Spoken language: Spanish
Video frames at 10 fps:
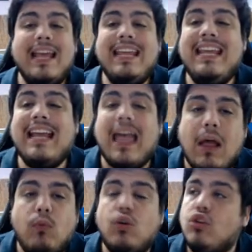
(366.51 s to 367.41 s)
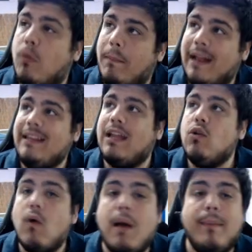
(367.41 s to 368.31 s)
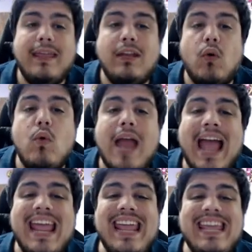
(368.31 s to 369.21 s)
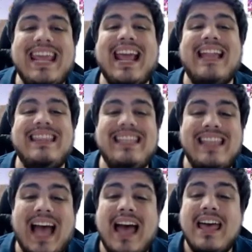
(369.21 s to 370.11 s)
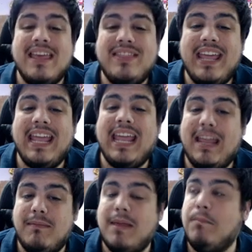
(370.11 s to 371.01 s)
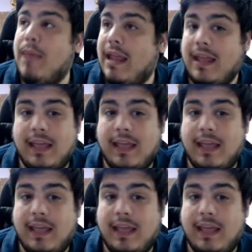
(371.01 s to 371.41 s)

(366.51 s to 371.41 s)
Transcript: Y cada uno de estos planetas nos va a pedir una X cantidad de MP.